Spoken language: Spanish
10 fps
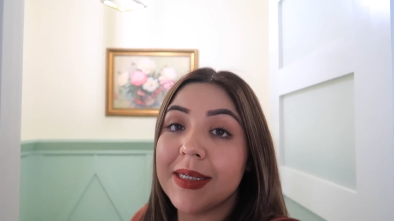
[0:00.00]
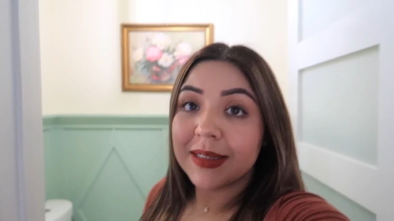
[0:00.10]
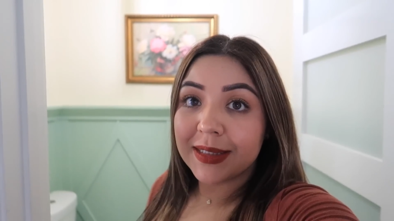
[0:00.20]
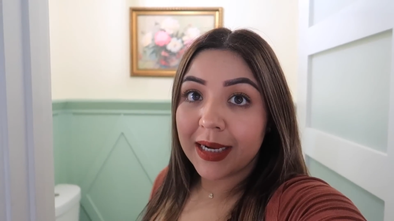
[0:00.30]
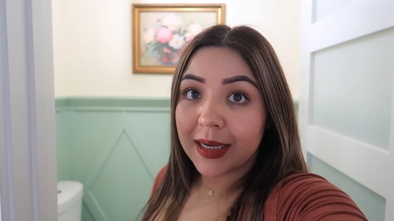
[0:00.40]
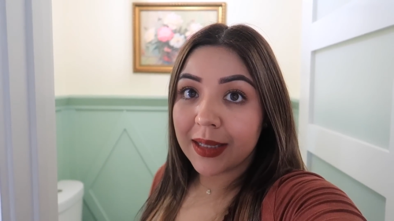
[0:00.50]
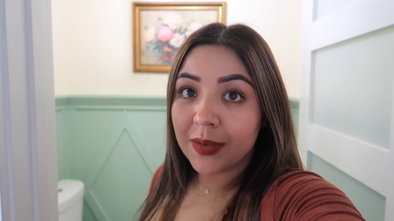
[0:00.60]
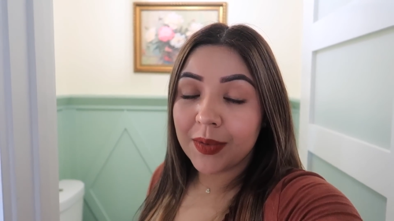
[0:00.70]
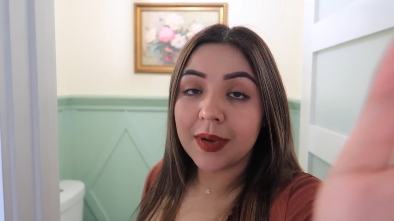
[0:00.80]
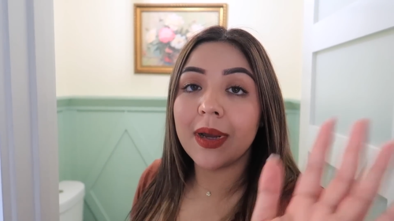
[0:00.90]
Ya
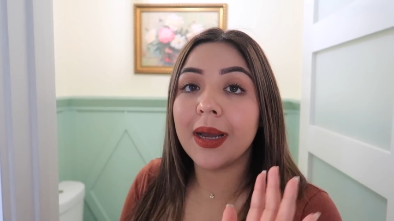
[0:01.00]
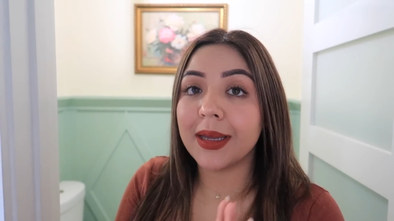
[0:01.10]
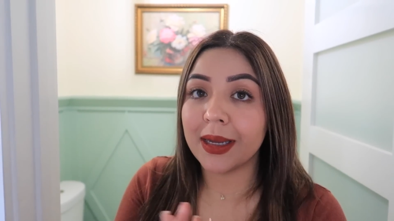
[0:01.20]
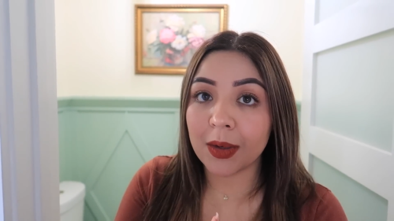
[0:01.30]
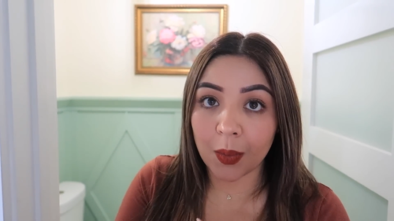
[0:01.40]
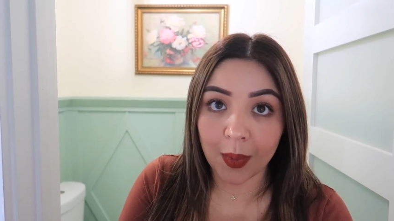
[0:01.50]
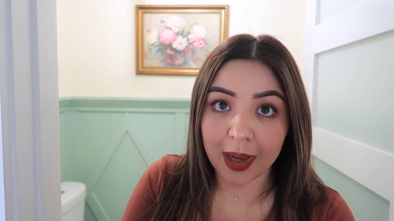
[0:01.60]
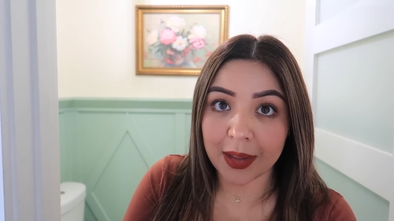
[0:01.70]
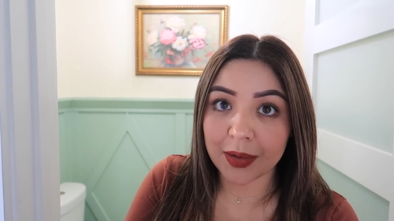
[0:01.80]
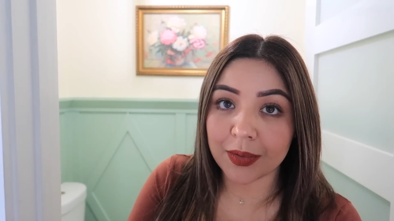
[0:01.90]
quedó ahí el
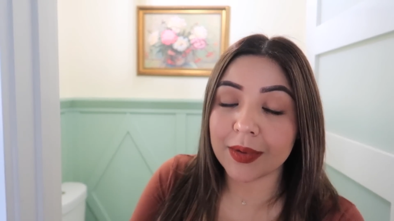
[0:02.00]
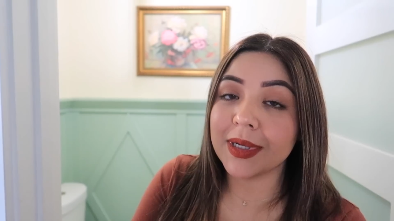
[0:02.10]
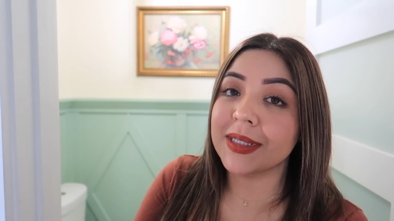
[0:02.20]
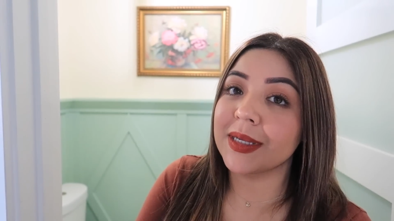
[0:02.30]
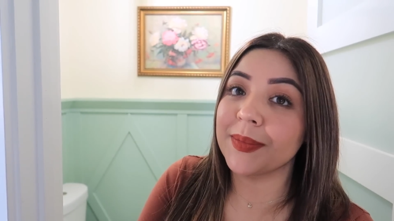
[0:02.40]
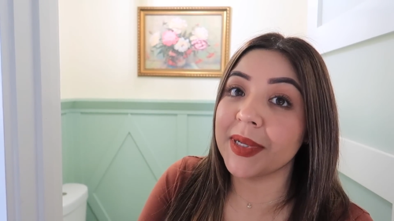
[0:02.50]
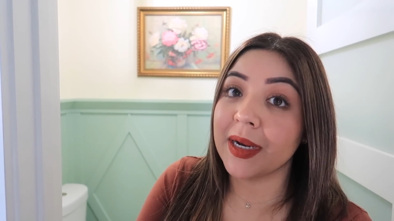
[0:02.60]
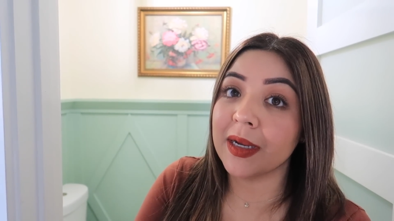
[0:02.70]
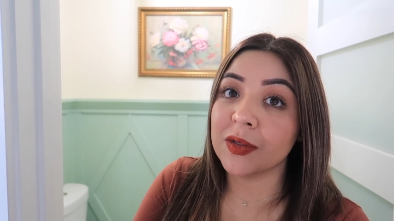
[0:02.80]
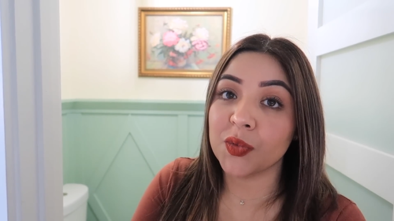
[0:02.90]
cuadro y se
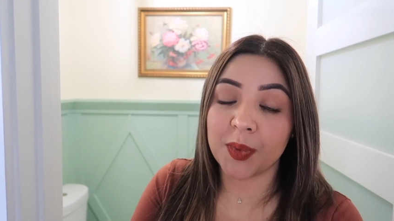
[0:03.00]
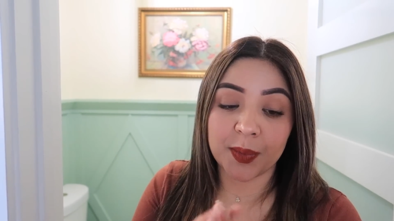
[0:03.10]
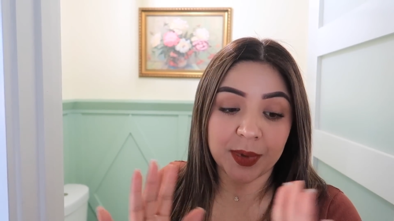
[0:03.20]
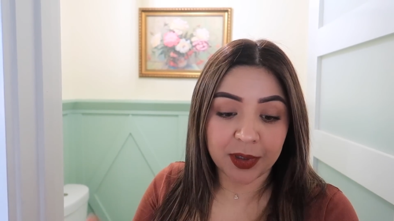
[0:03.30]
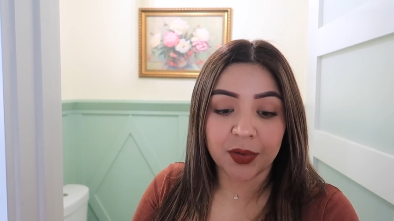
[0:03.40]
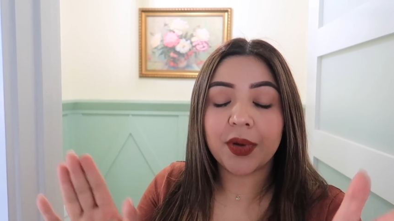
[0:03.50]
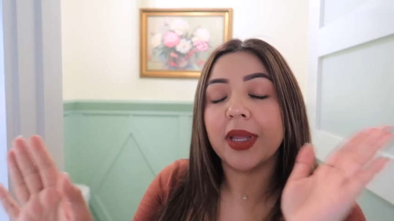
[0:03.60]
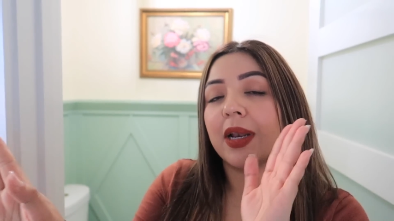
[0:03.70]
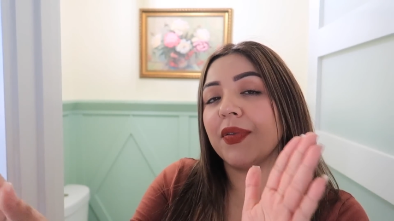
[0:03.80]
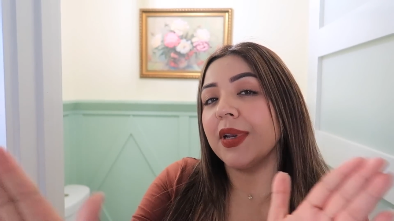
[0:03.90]
mira súper bonito.
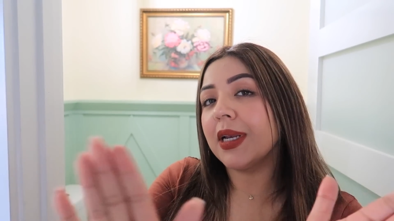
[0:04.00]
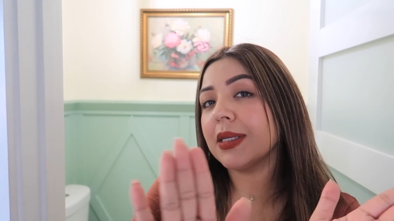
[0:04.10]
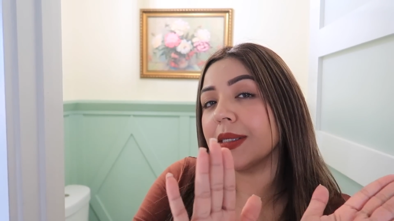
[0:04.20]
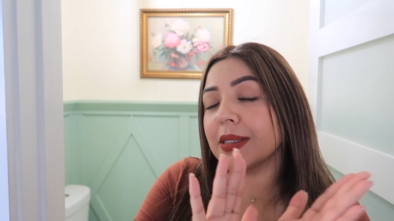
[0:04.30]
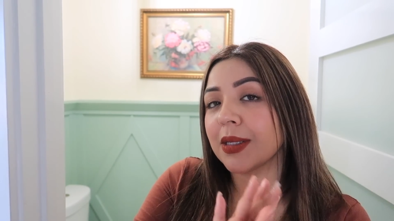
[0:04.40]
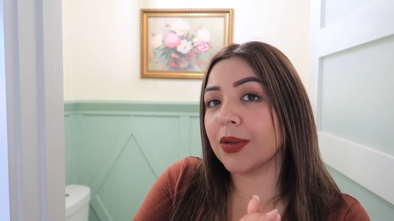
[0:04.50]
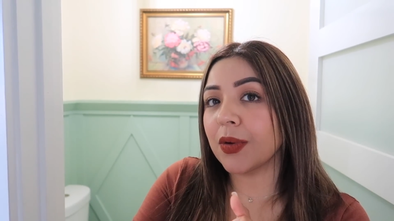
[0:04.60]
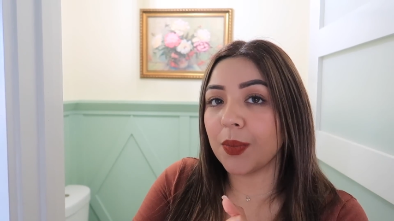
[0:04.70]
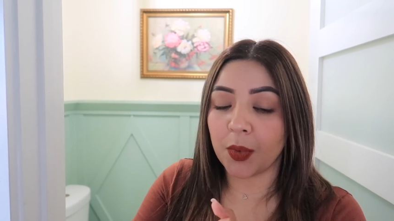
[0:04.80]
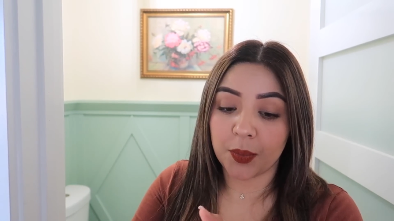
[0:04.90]
Y al final les enseño
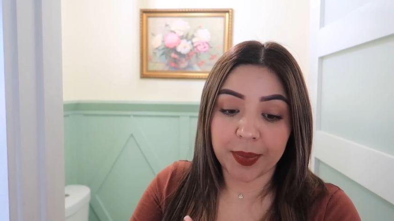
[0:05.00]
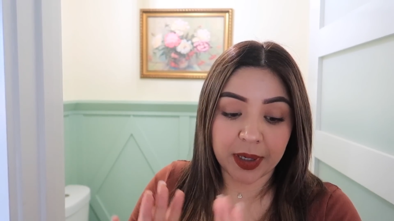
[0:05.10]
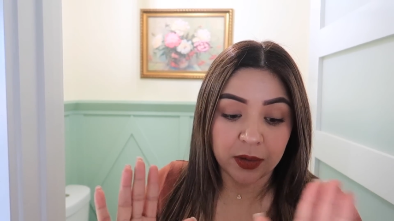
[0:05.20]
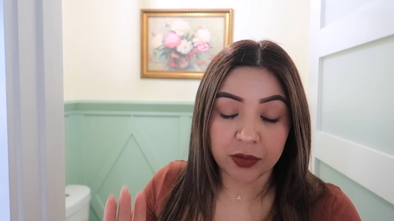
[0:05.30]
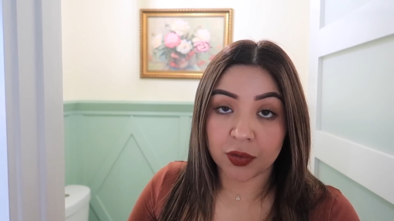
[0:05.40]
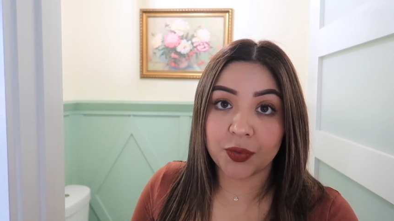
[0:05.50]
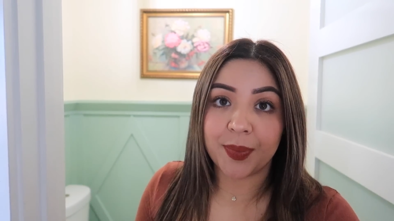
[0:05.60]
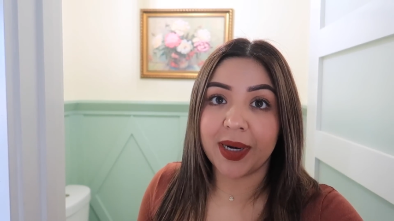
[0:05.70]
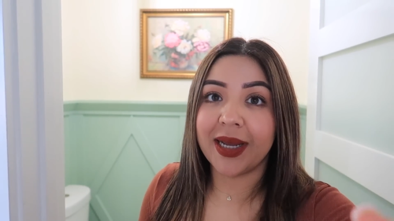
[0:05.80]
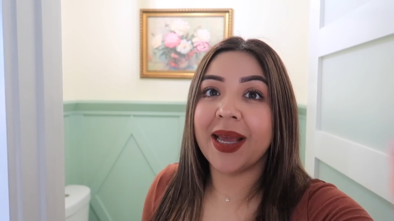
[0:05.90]
como un pequeño tour
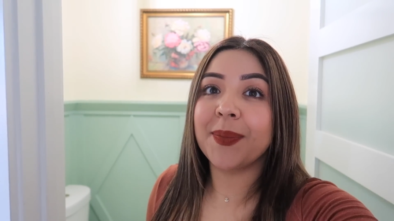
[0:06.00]
para que